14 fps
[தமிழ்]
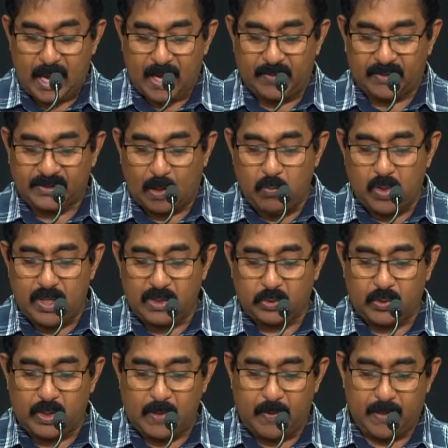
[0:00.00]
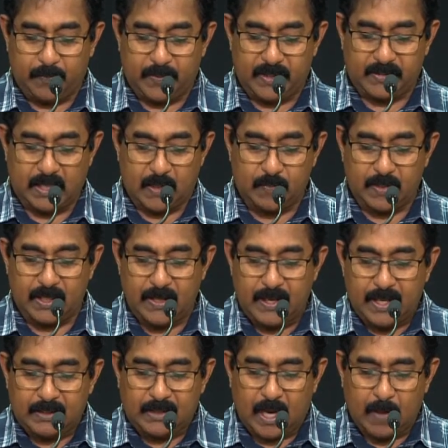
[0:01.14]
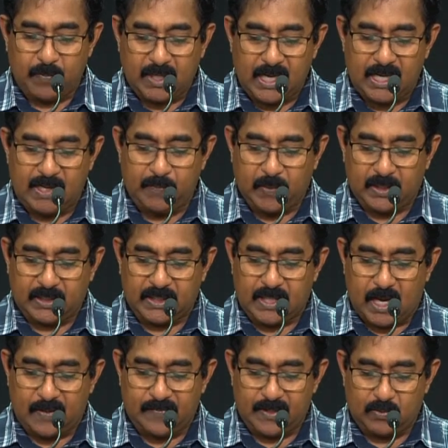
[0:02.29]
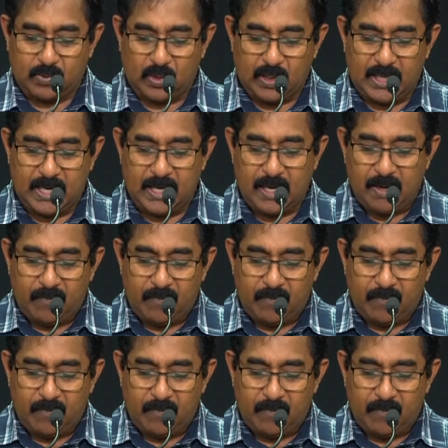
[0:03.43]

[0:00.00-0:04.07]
அவர் தம்முடைய சுயமாய் பேசாமல் தாம் கேள்விப்பட்ட யாவையும் சொல்லி